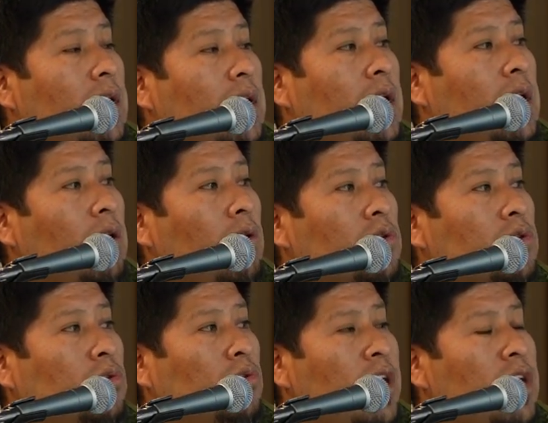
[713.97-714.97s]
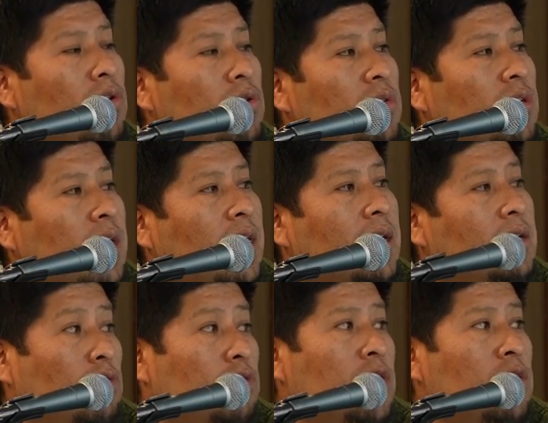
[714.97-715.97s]
Y los dueños eh,
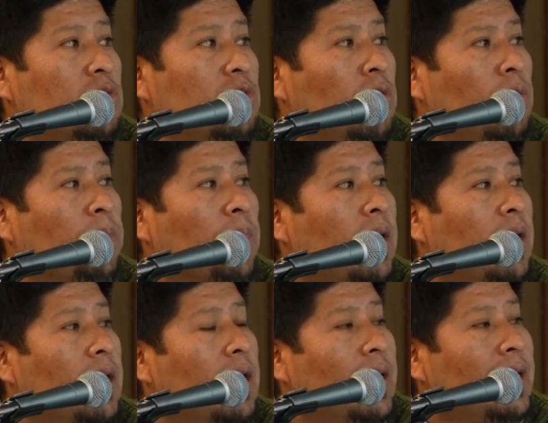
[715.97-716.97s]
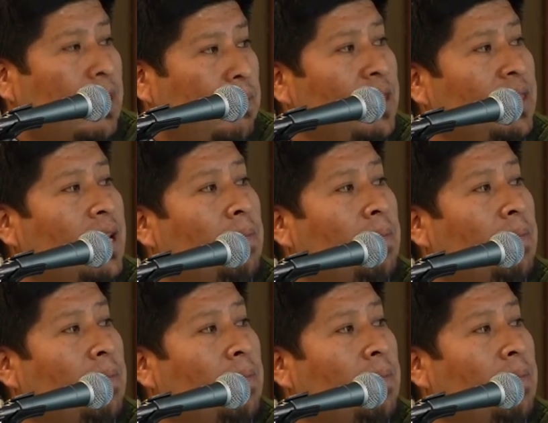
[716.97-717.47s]
son chinos, ¿no? También tiene